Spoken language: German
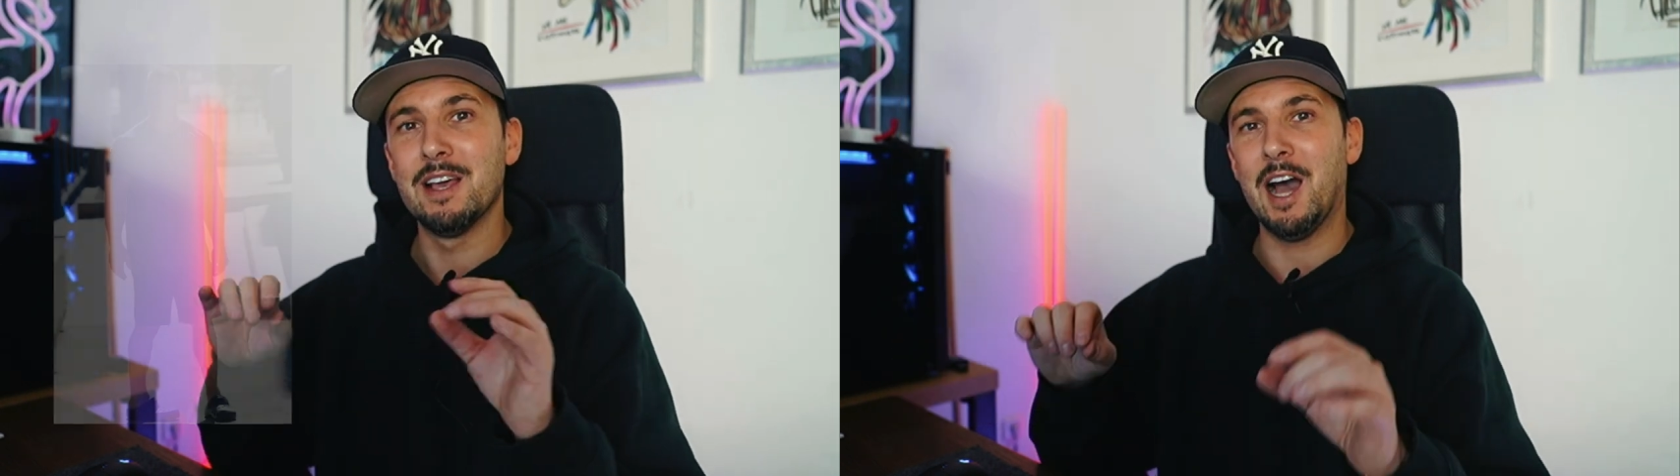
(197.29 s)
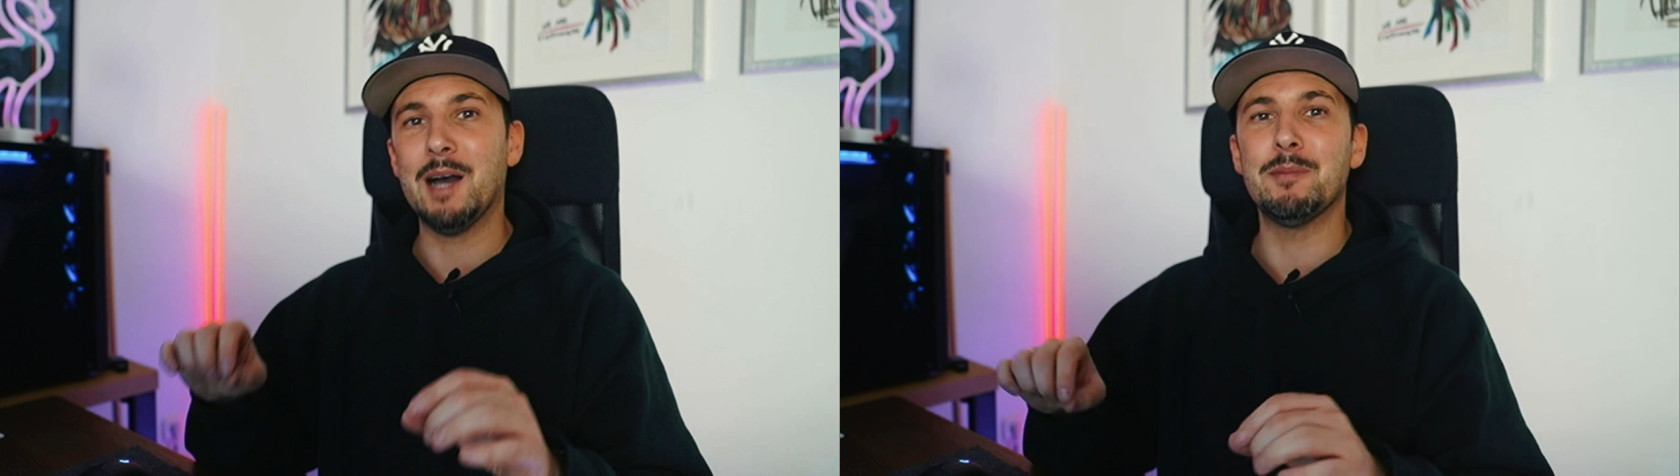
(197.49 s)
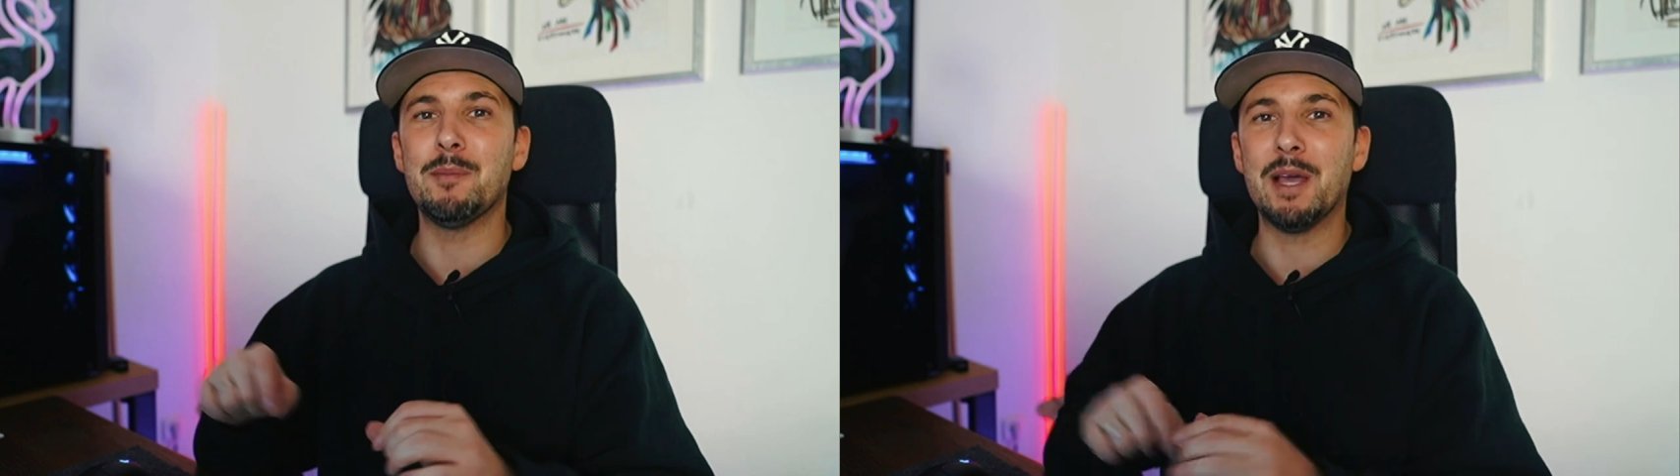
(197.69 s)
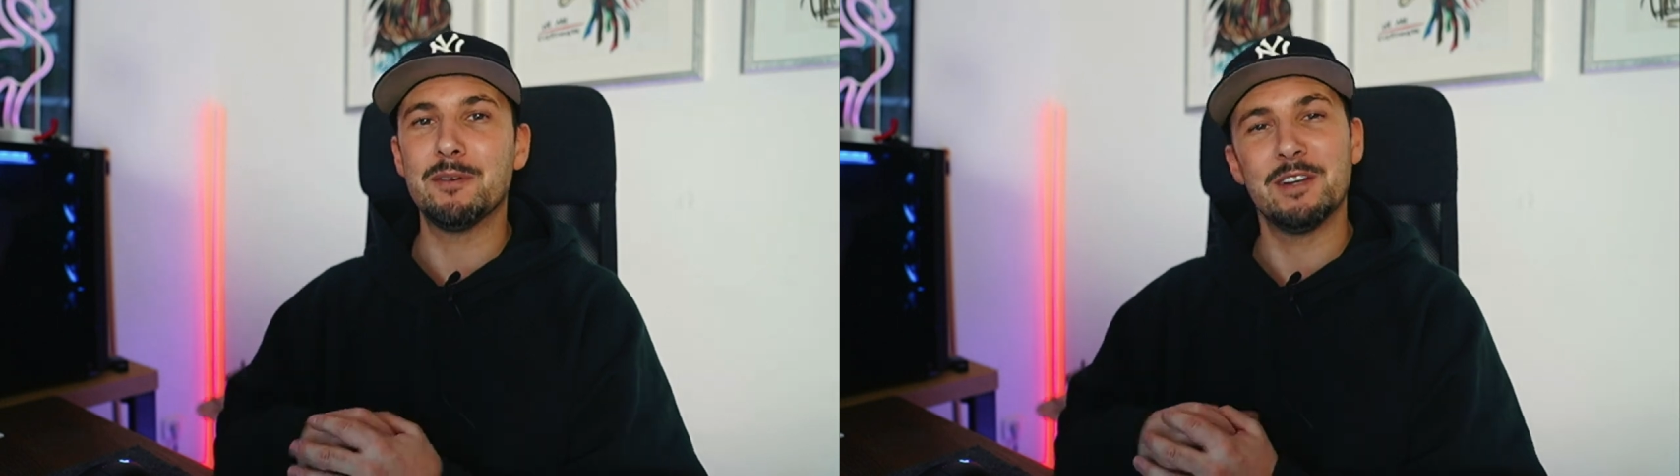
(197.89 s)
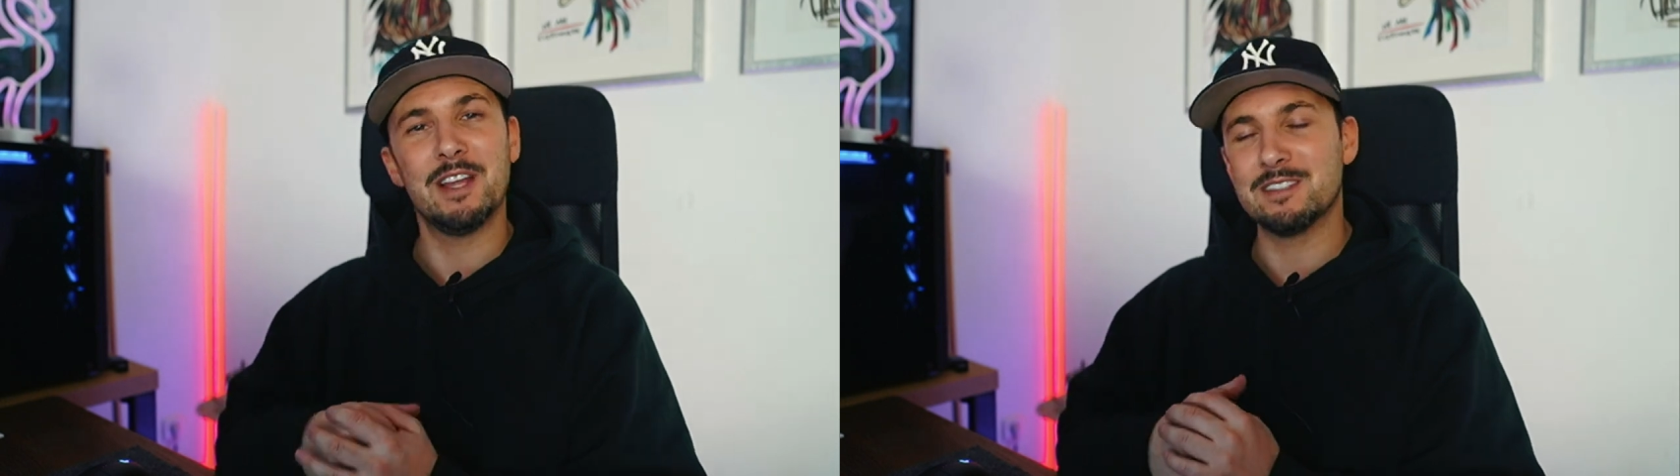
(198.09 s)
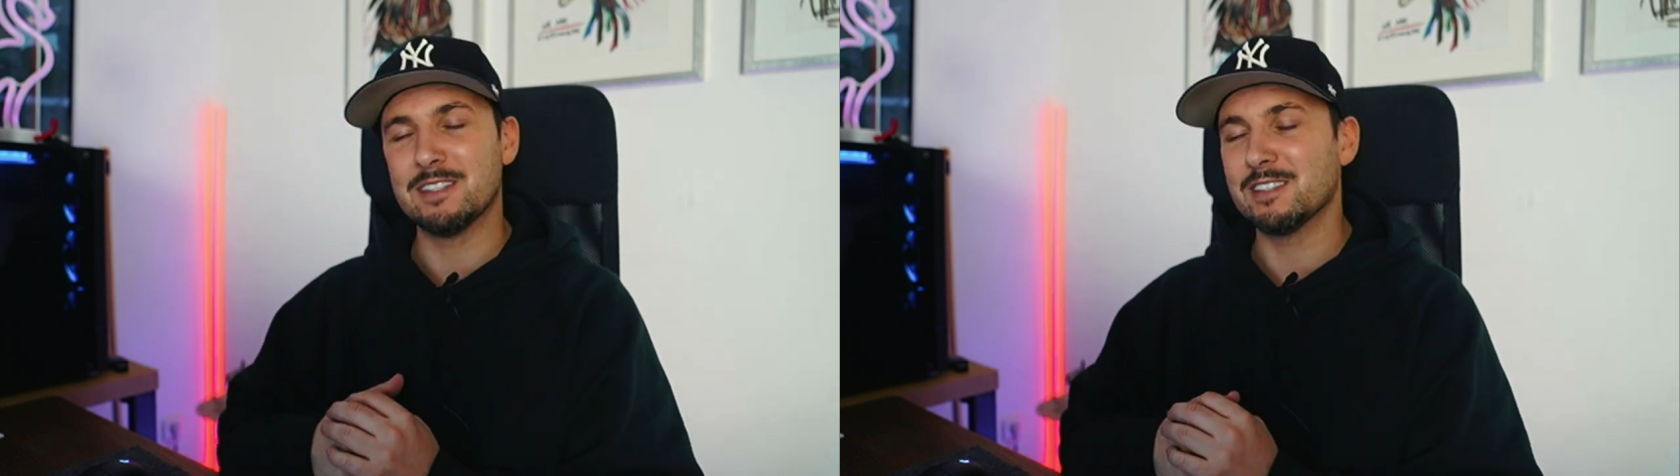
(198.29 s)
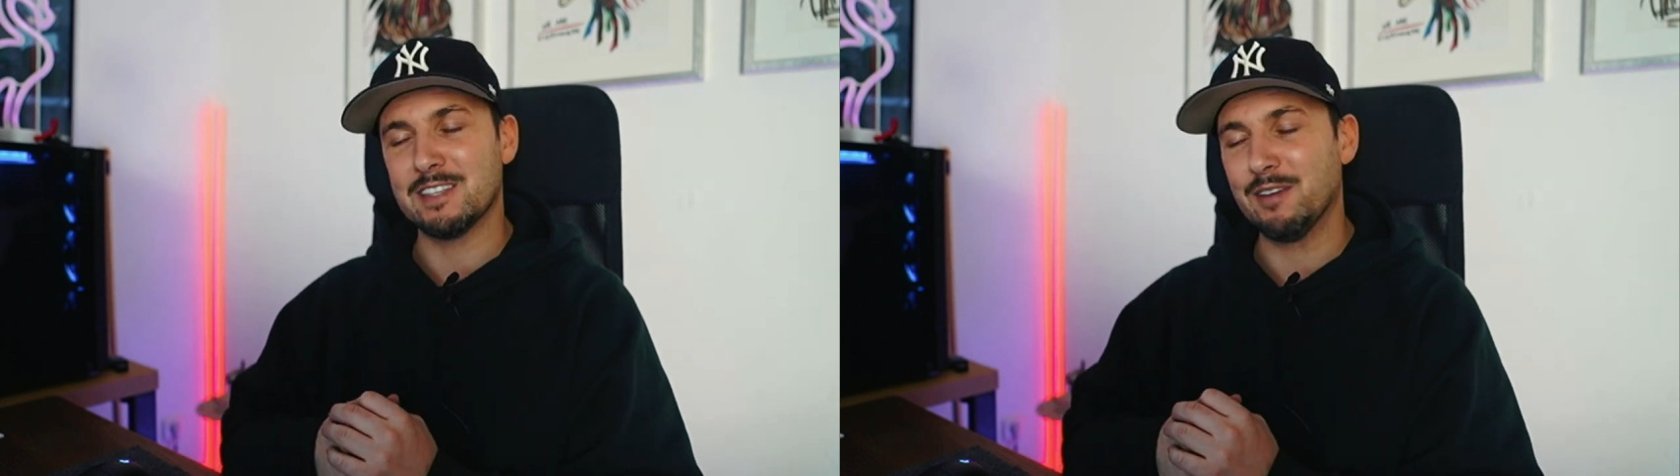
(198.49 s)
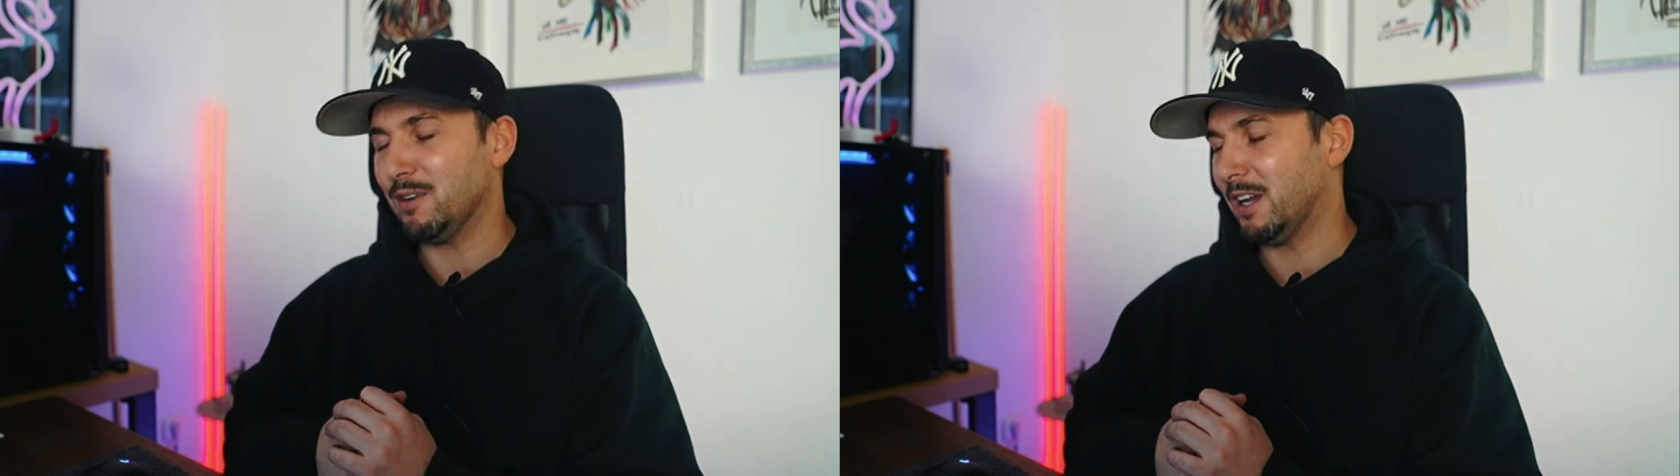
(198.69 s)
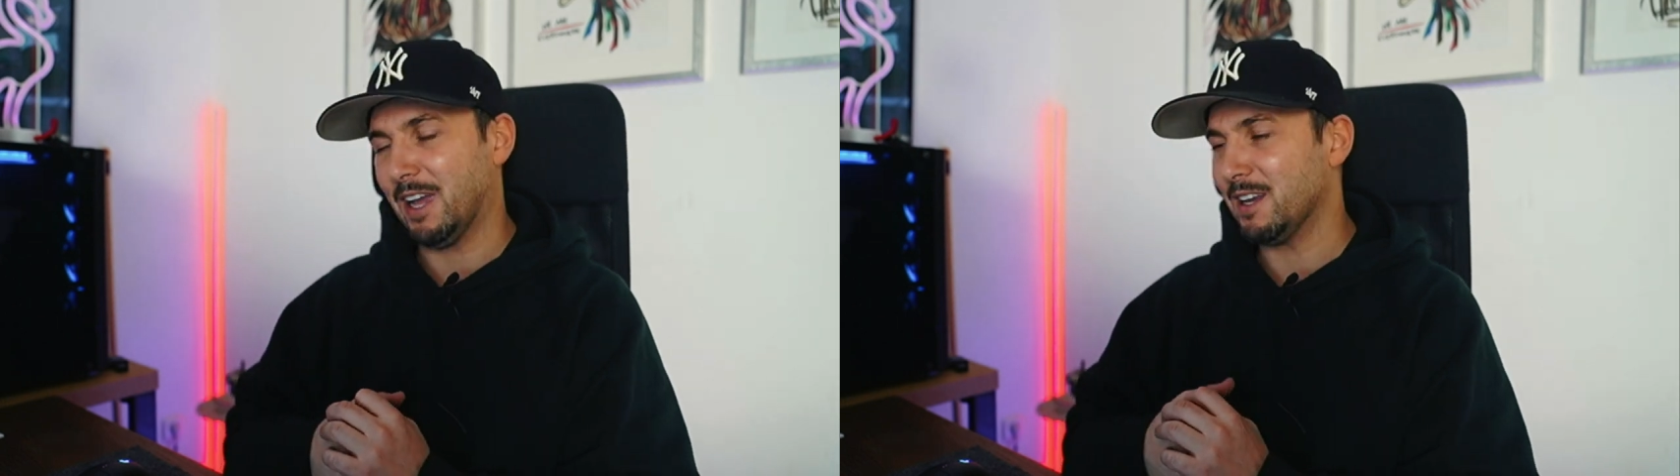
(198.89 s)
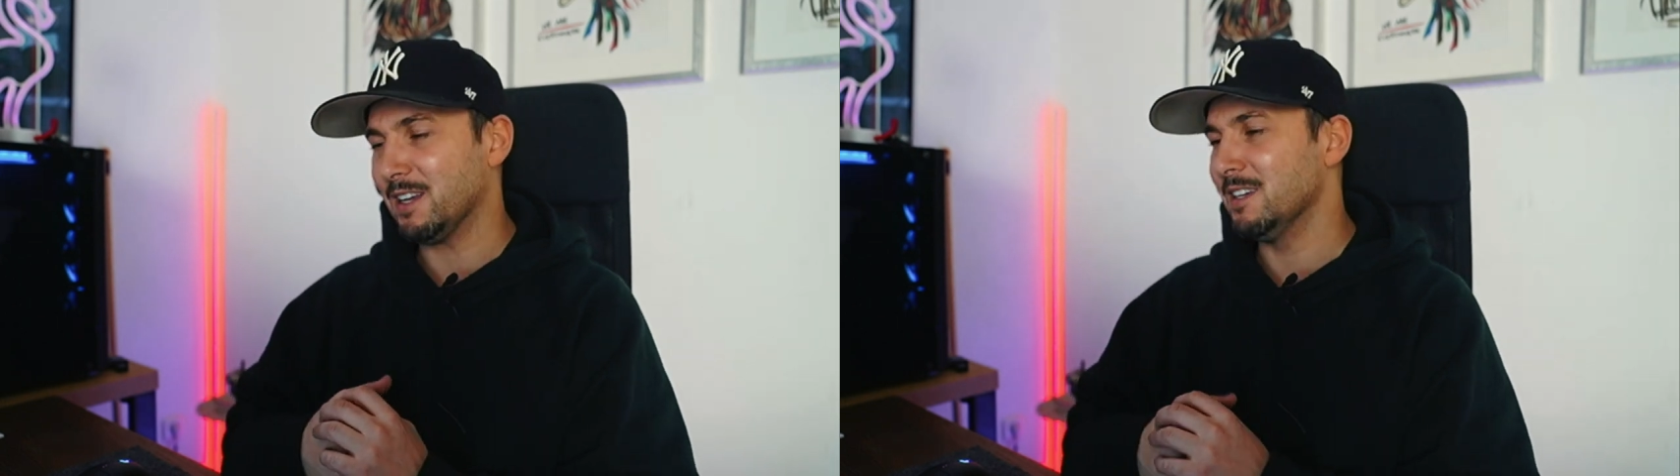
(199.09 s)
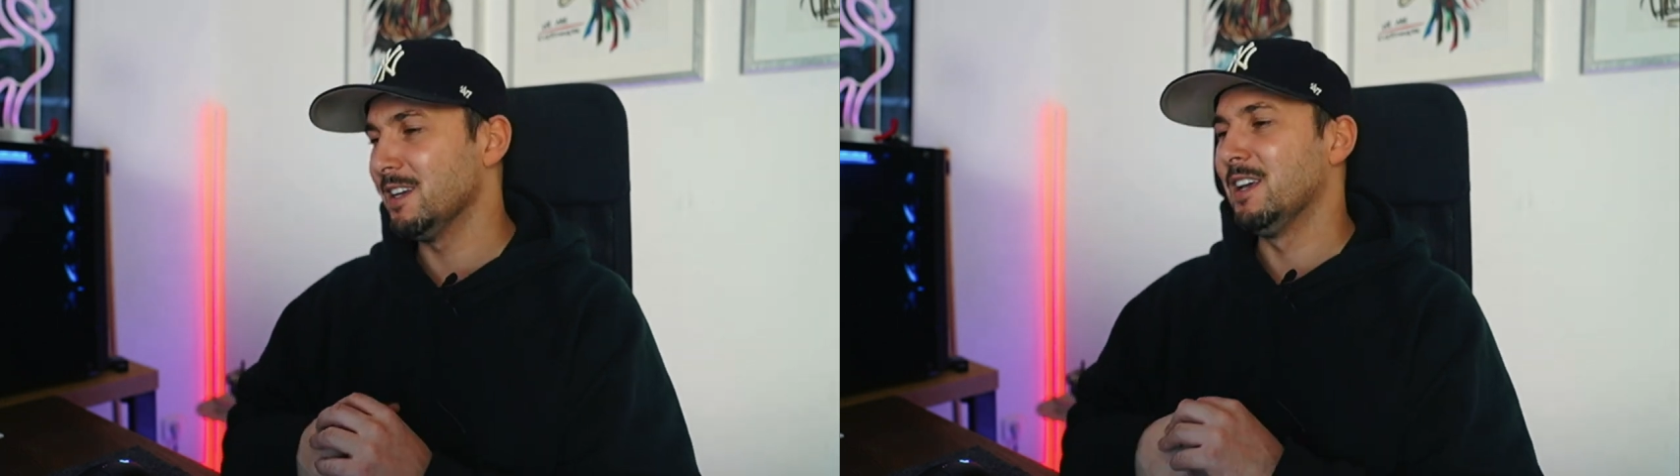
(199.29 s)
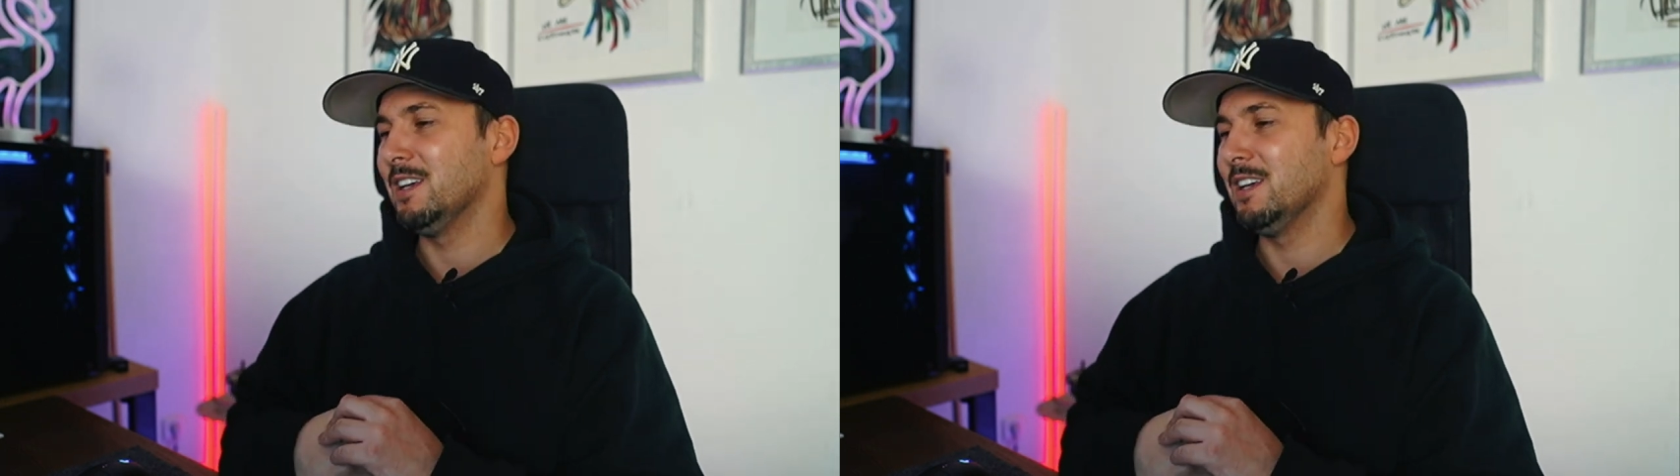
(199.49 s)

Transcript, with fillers: aber meiner Meinung nach sind das einfach keine